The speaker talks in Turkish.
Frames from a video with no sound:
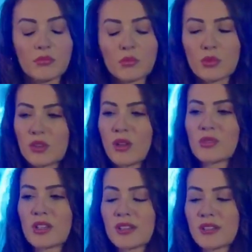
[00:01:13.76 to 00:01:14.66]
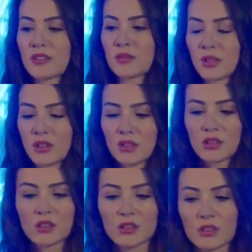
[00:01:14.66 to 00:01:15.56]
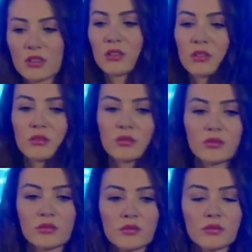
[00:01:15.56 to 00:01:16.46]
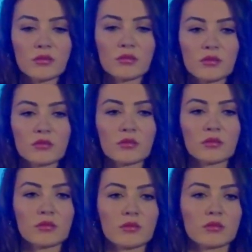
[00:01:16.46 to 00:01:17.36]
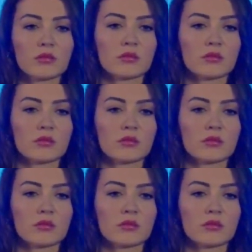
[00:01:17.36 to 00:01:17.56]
Musun amcayı kızdırma. Bana bak. Yemeğimizi yeriz.